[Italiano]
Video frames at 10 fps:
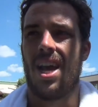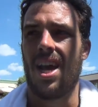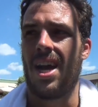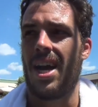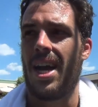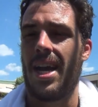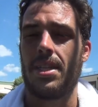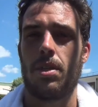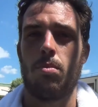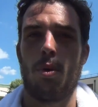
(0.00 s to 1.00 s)
a
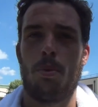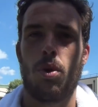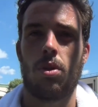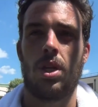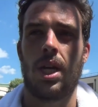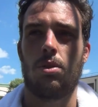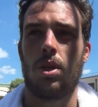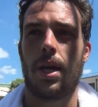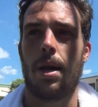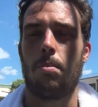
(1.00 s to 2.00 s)
essere un po' più ordinato
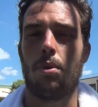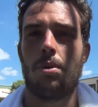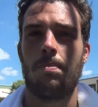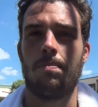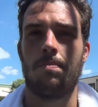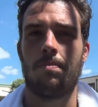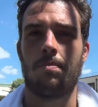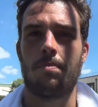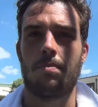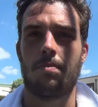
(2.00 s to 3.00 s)
in campo.
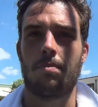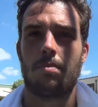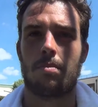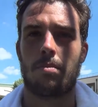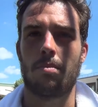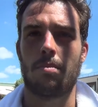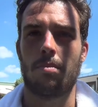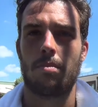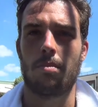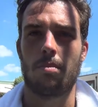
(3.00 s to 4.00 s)
Un'ultima cosa, ci spieghi la